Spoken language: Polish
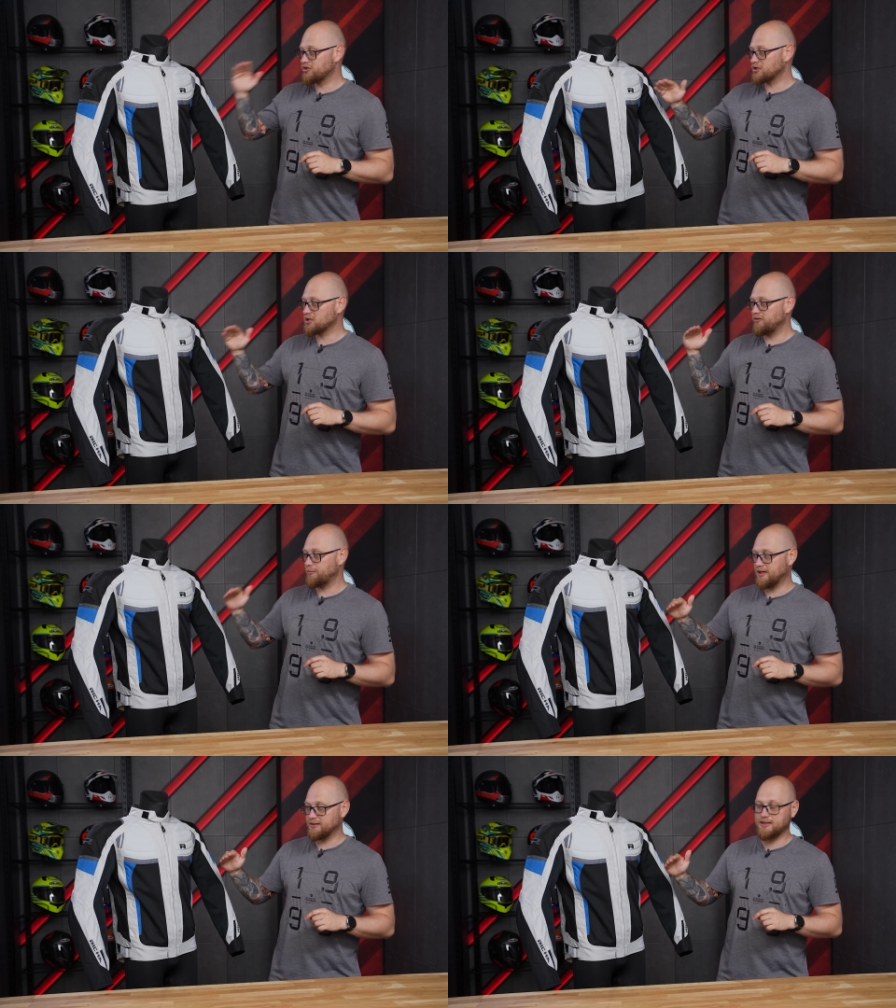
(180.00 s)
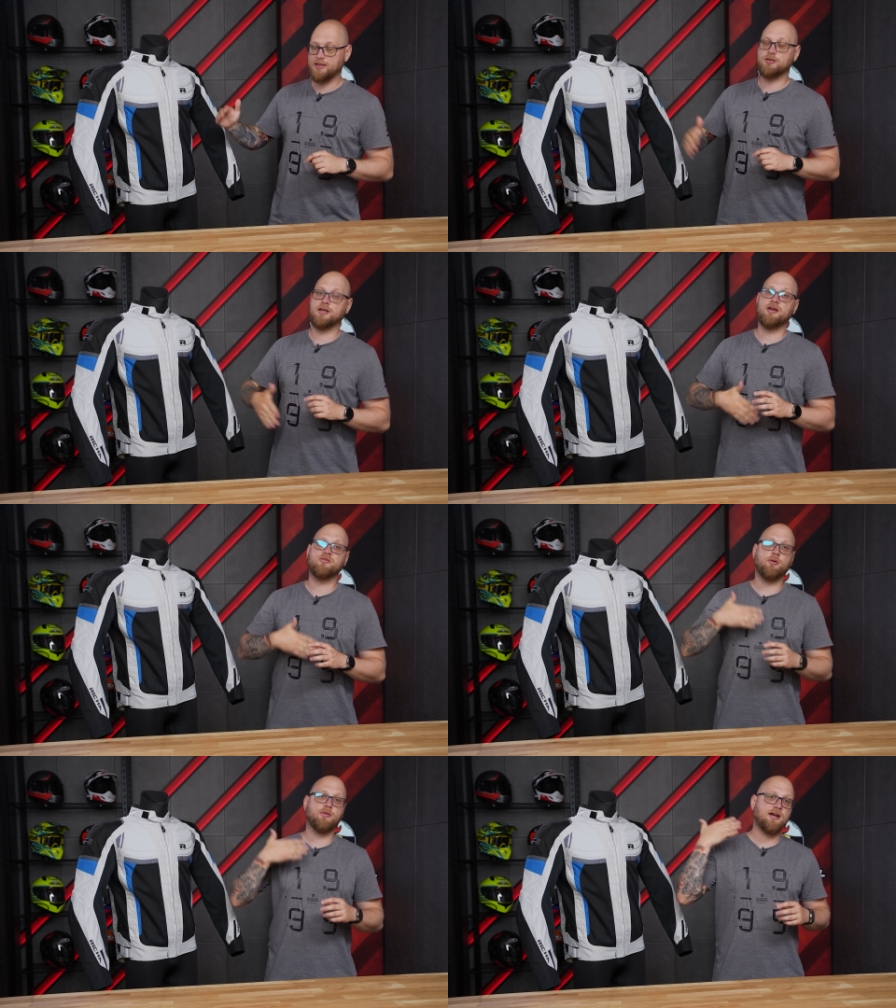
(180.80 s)
wszystko wypięte, to tak jak
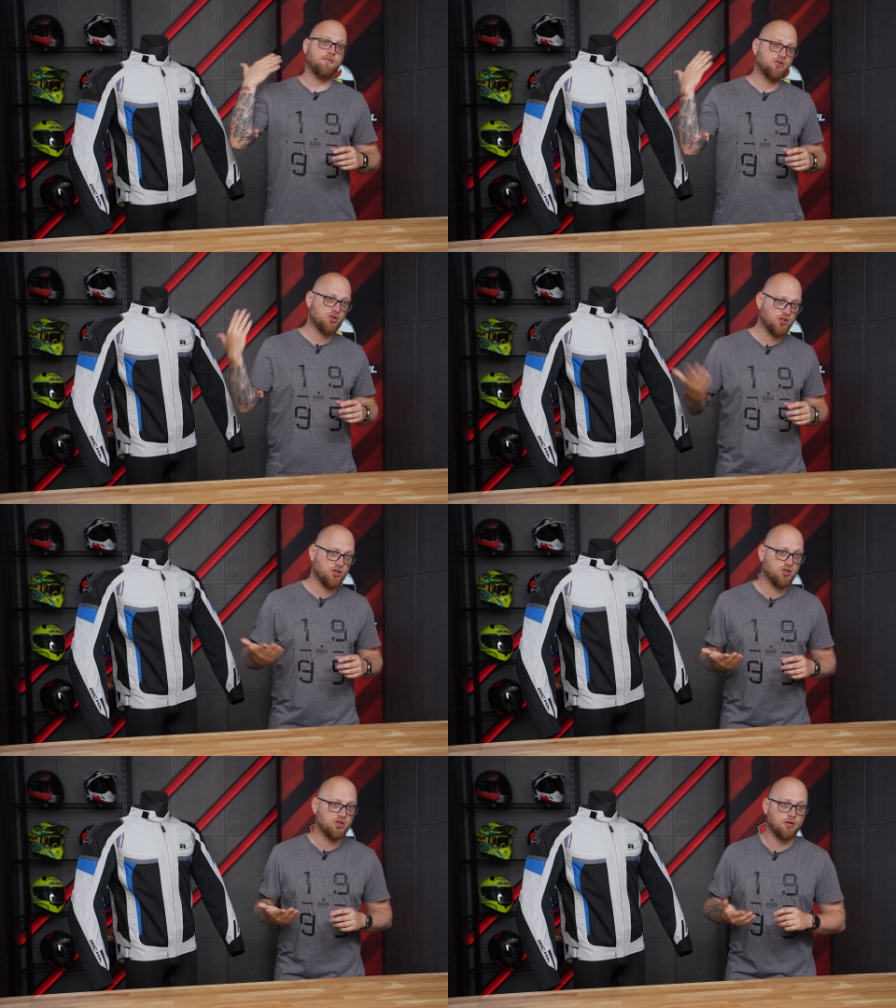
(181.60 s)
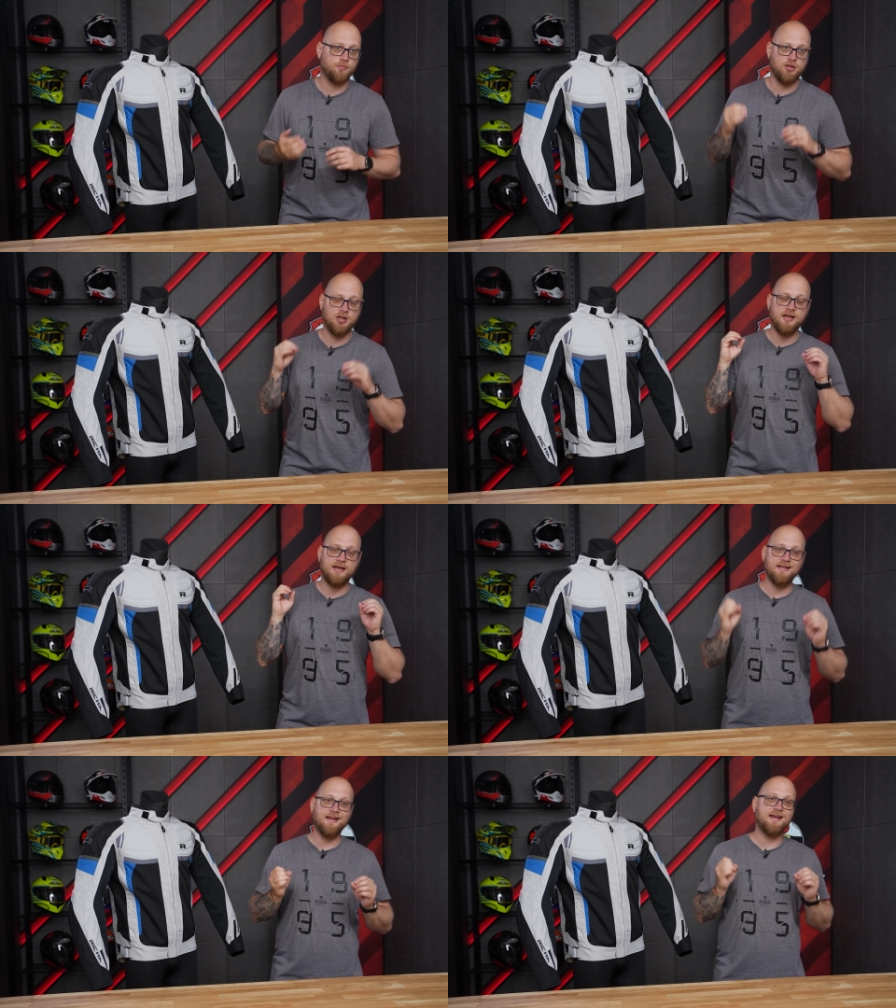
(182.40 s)
wspominałem, 30 stopni
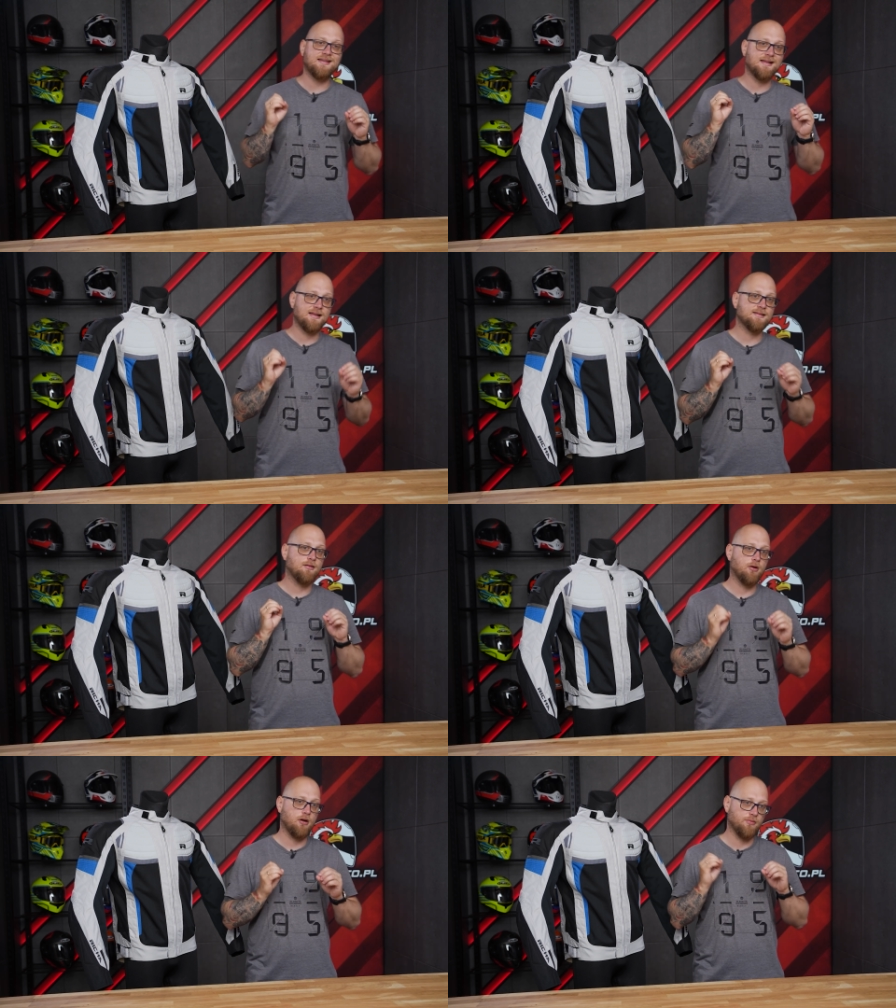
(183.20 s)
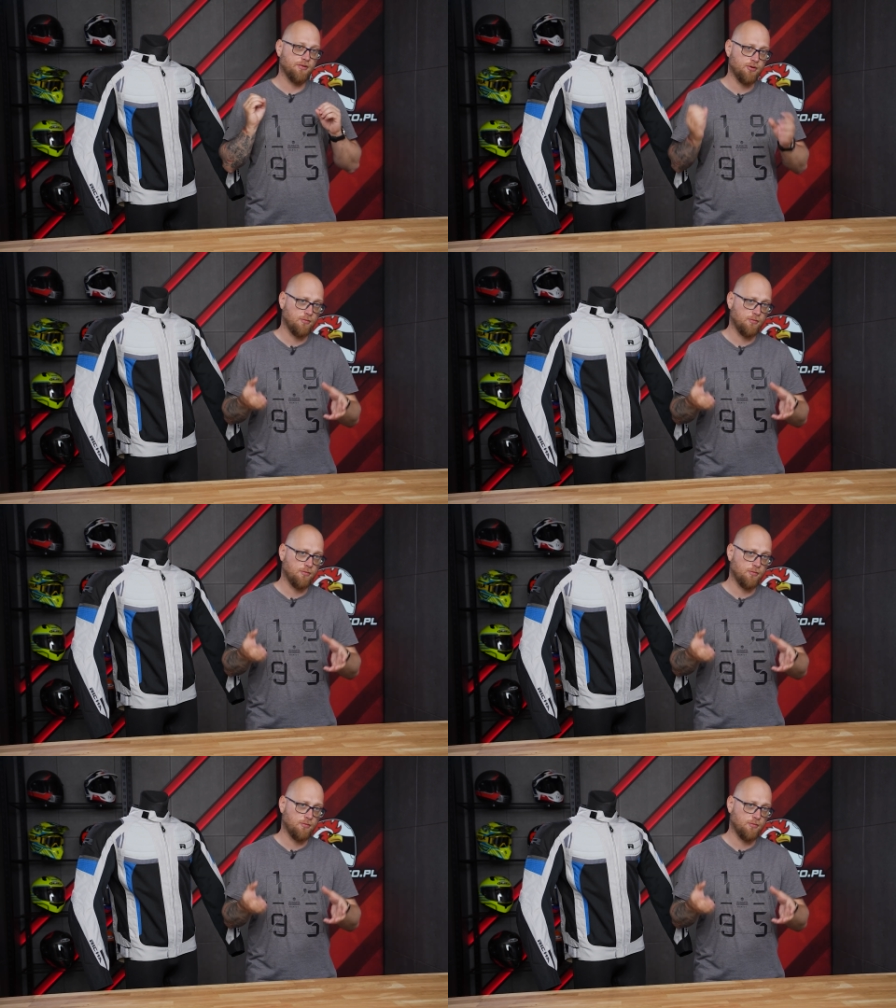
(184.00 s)
nie jest dla nas ogromnym